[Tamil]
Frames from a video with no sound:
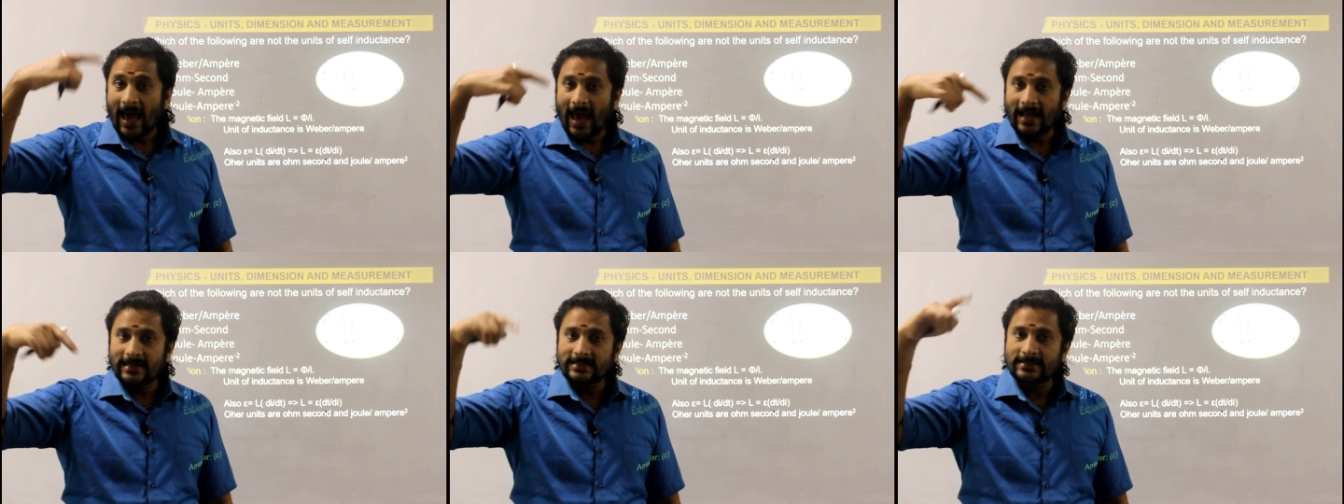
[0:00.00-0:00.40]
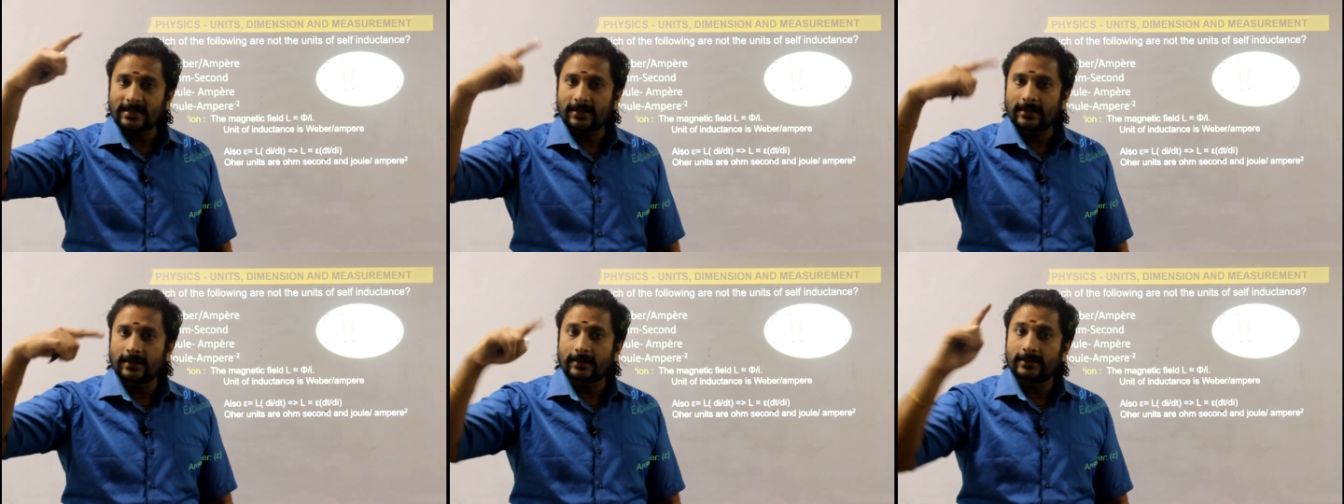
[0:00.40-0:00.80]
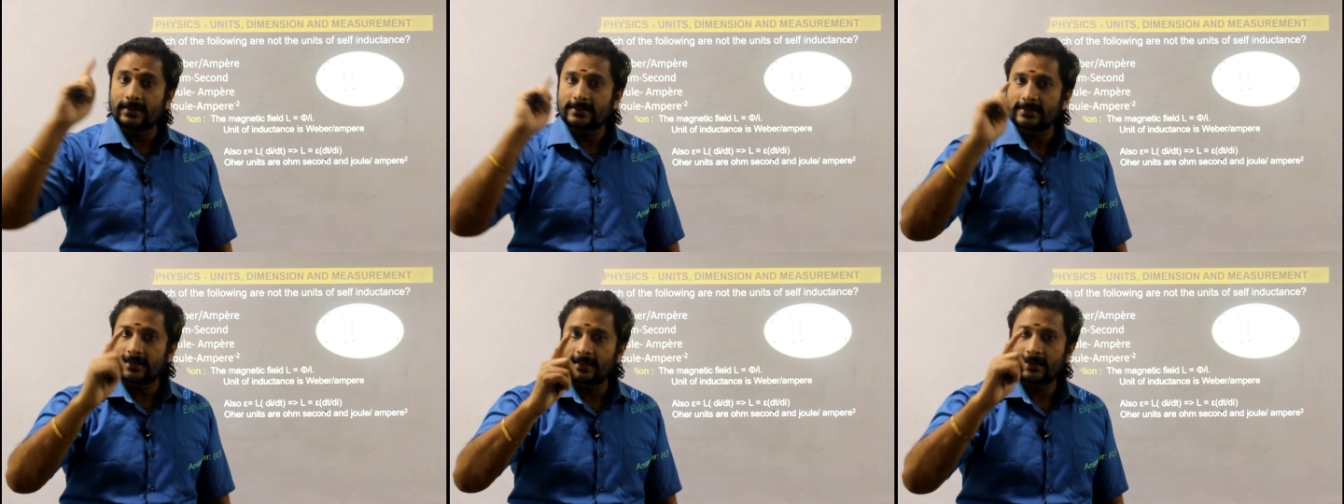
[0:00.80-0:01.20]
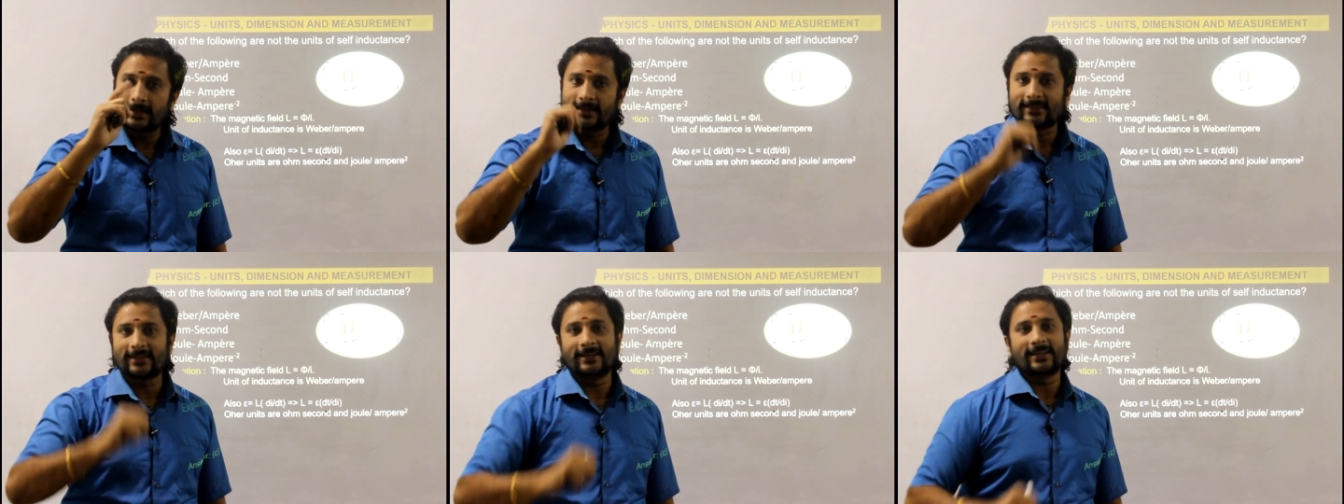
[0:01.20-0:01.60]
ஆன்சர்ல இருந்தே சில
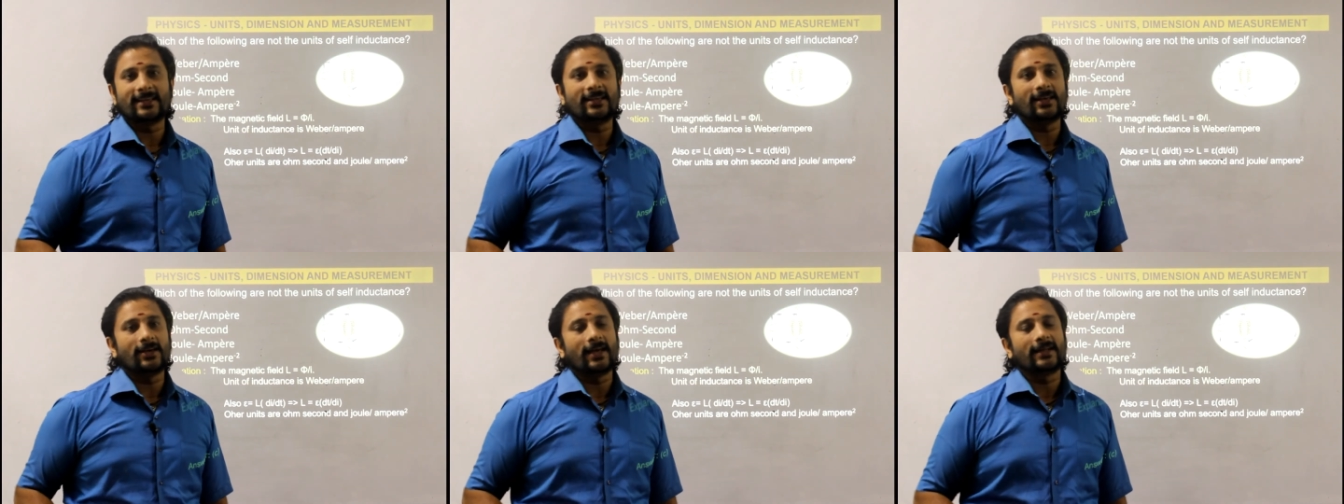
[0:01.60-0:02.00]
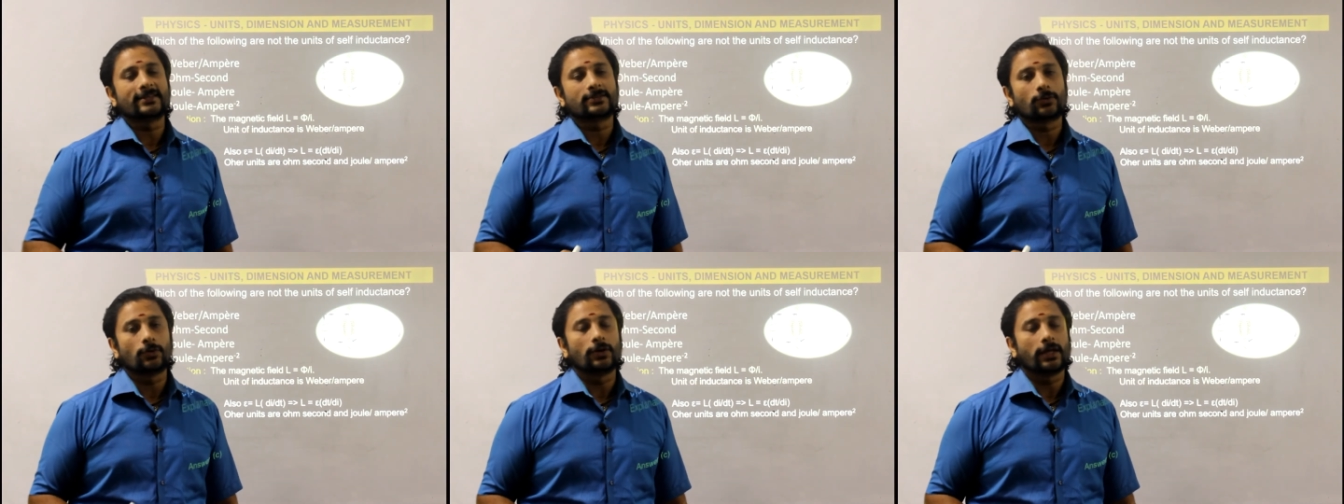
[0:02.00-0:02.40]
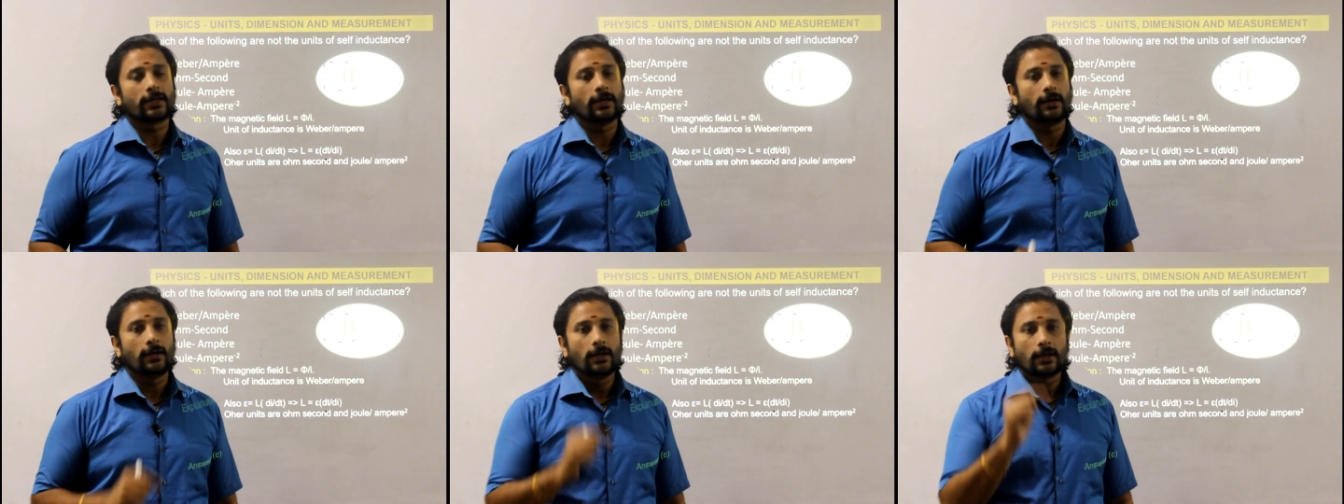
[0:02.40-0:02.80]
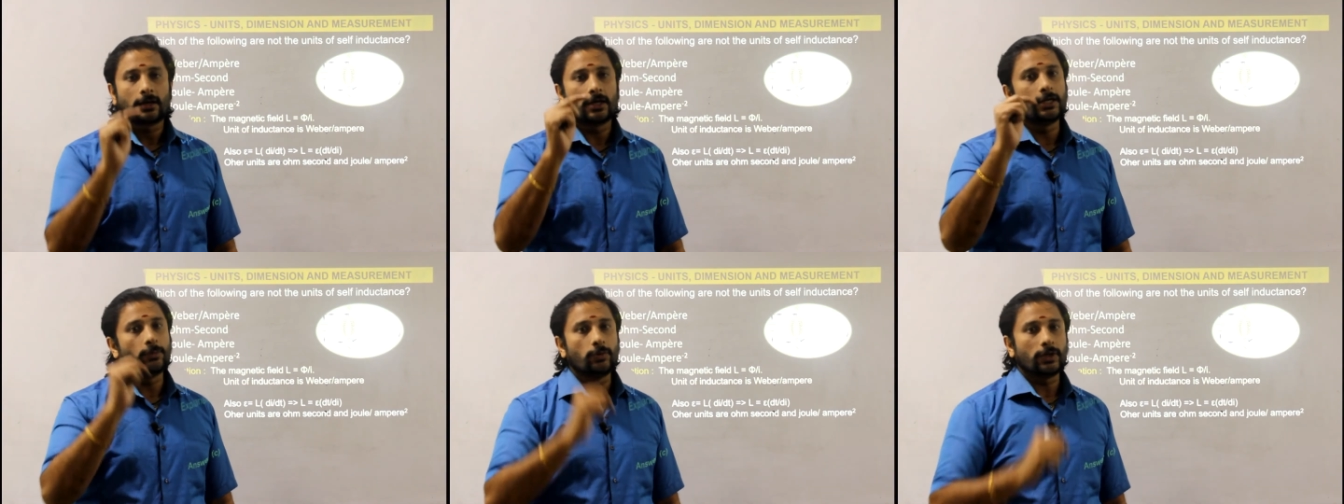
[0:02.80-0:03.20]
நேரத்தில் நீங்கள் ஆன்சர் லைக்
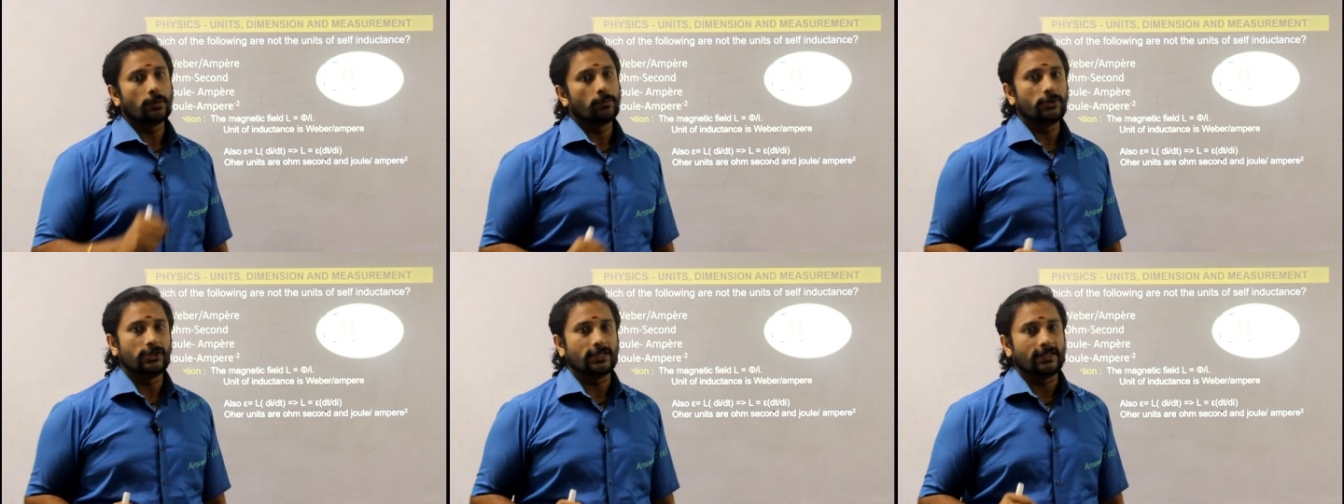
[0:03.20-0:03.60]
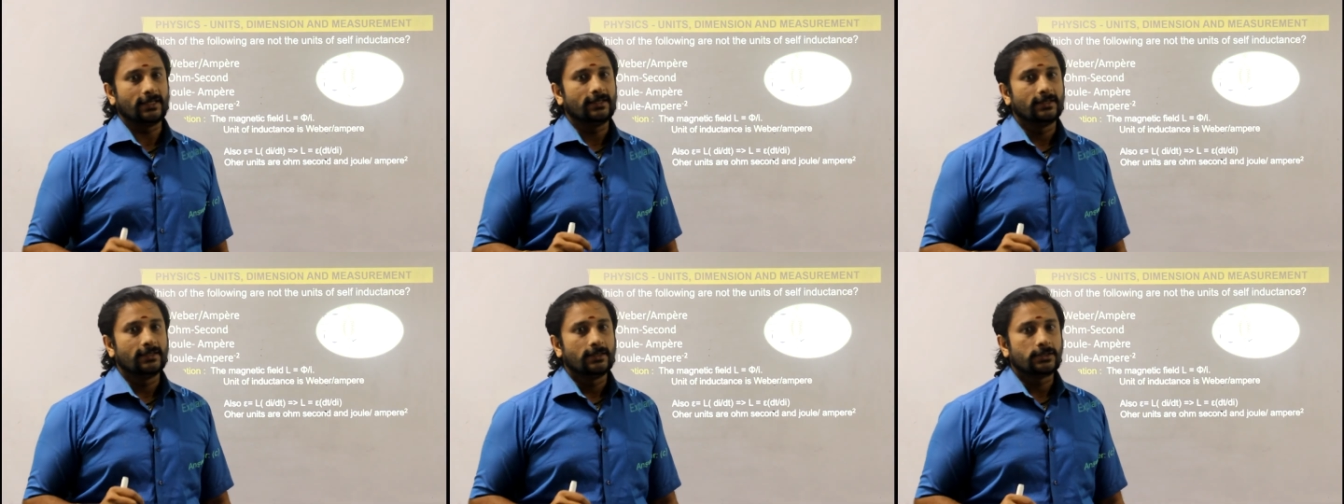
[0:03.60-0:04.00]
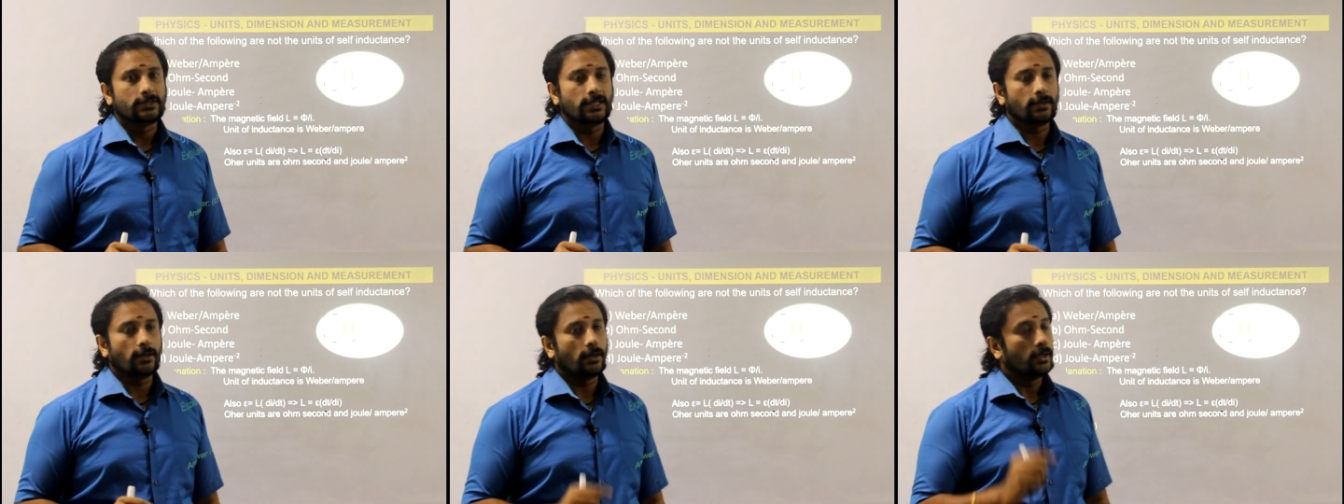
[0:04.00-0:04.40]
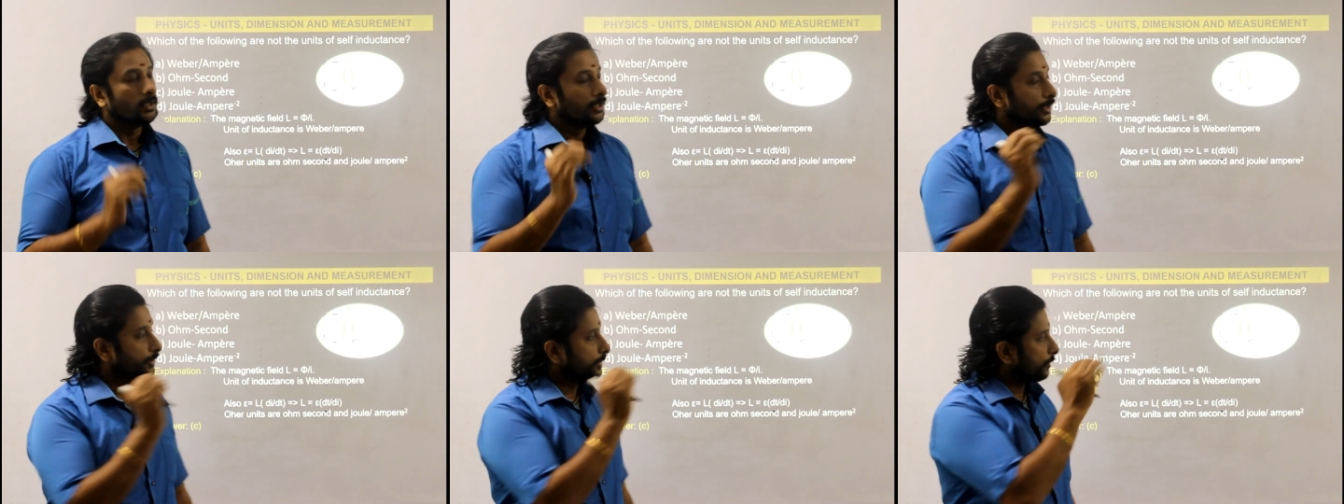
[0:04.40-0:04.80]
கண்டுபிடிக்க முடியுங்க சரிங்களா
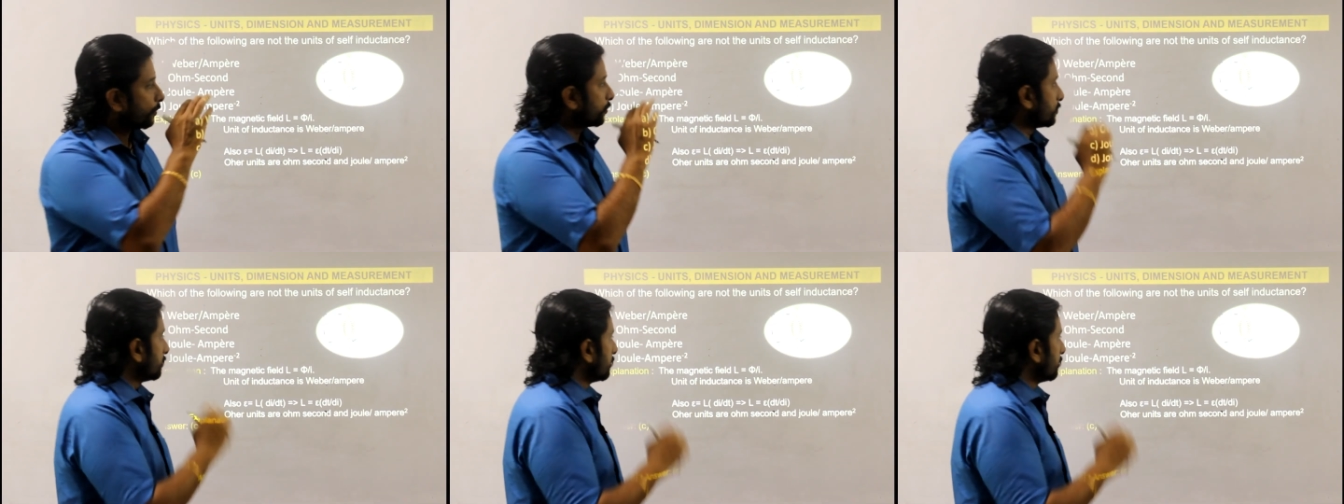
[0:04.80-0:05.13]
இந்த கொஷனை